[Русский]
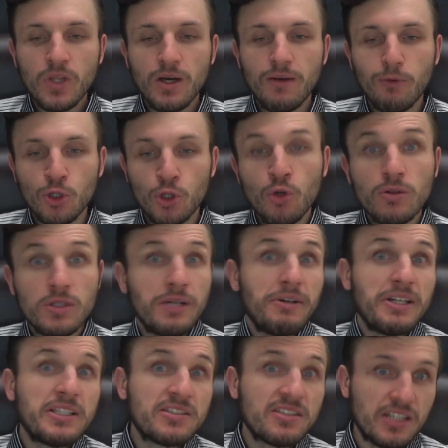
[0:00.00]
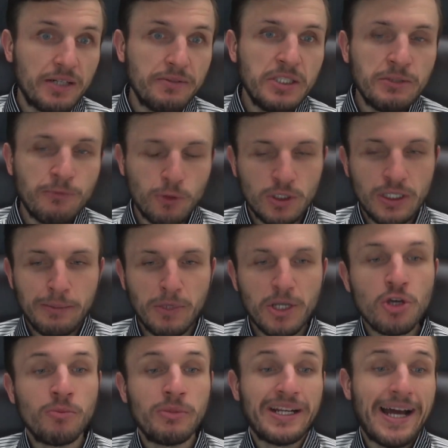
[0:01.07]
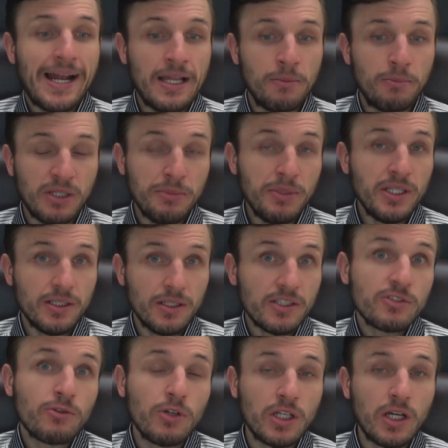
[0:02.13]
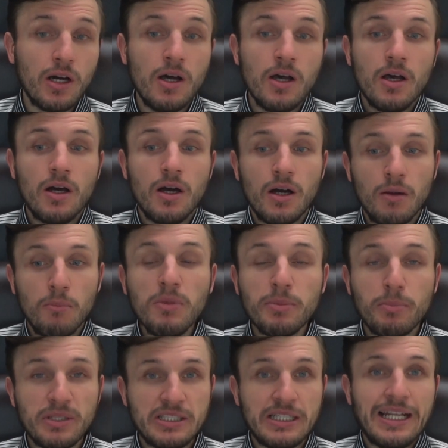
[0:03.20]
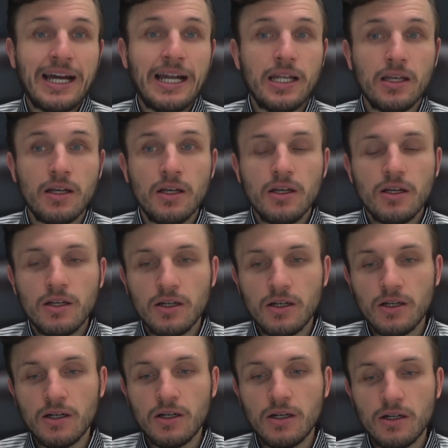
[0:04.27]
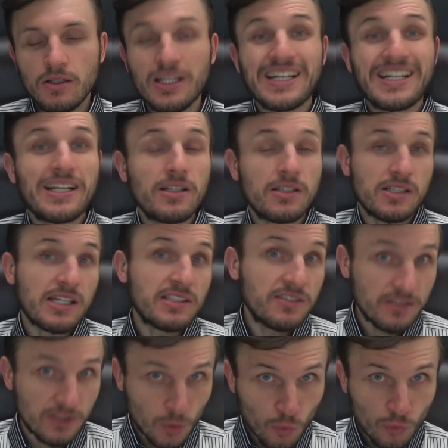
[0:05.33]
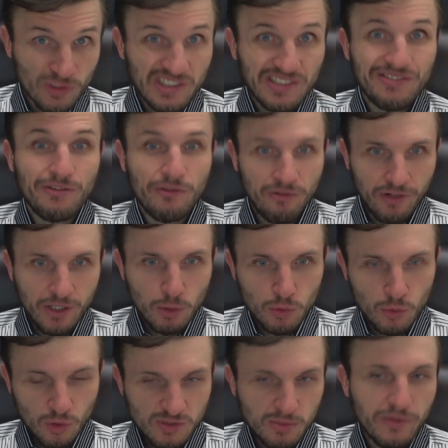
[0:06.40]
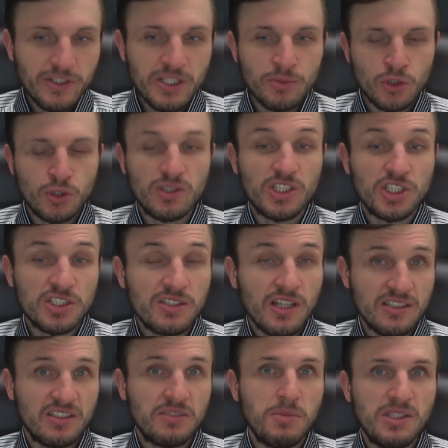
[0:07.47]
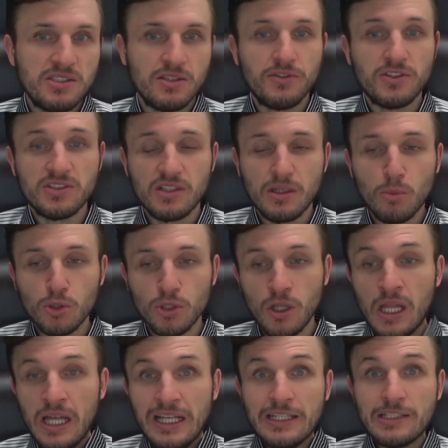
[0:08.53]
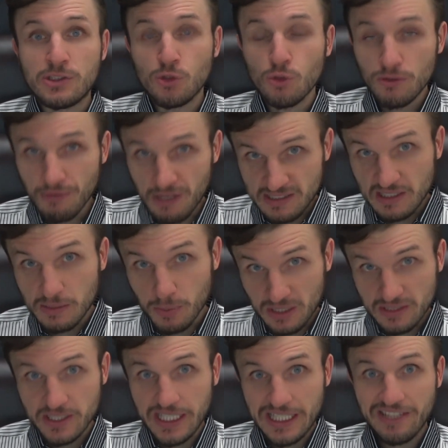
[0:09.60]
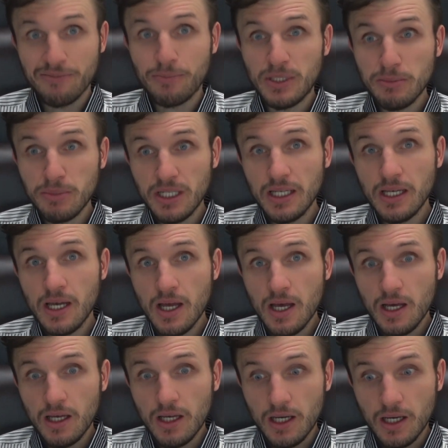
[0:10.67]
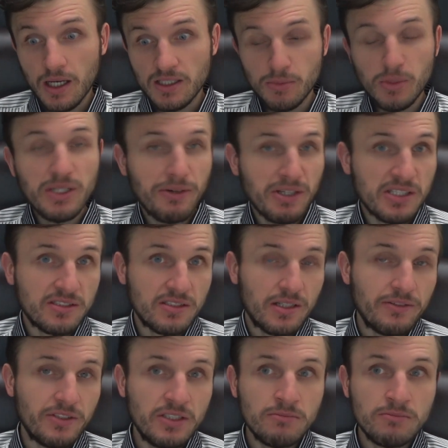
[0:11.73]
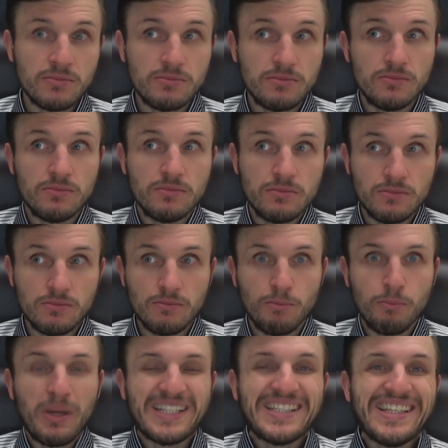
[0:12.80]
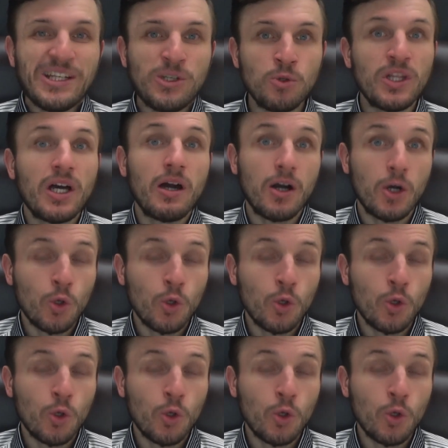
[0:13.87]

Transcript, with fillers: Вот. Но давайте сравним вот на моем реальном примере, да, сколько а, мы потеряли а, на разнице курсов валют. То есть мы видим, что за 16 месяцев я заработал 120% прибыли, а теперь давайте сравним потерю на